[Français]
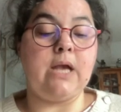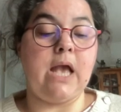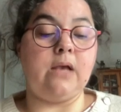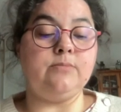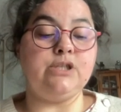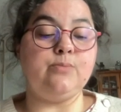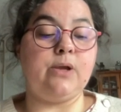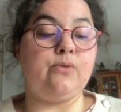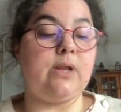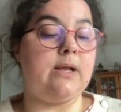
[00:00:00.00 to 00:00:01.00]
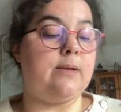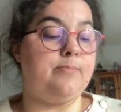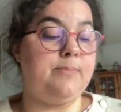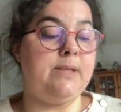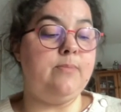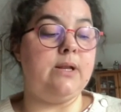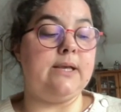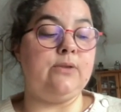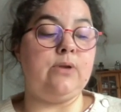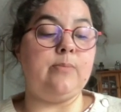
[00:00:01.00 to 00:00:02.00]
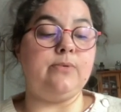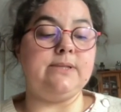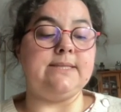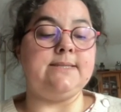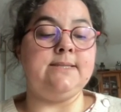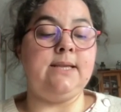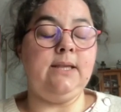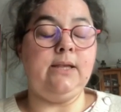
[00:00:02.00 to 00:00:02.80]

À mi-chemin de la Bible et de la bande dessinée,